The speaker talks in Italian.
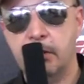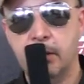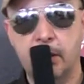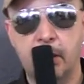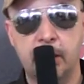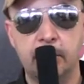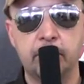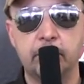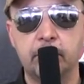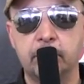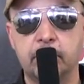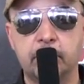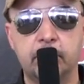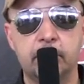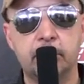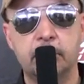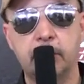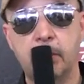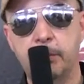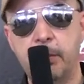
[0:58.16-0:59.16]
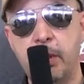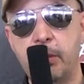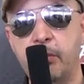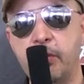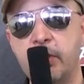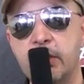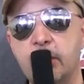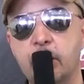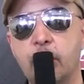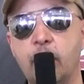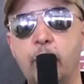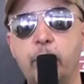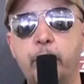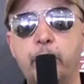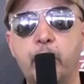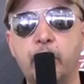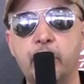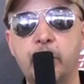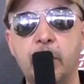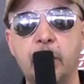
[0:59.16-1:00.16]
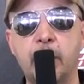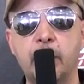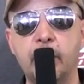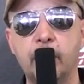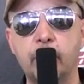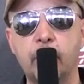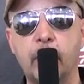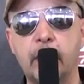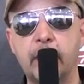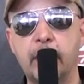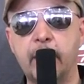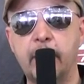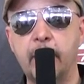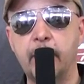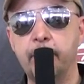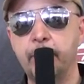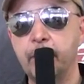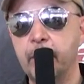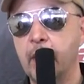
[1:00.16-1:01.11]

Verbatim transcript: eh, mm, abbiamo visto un po' di qualche,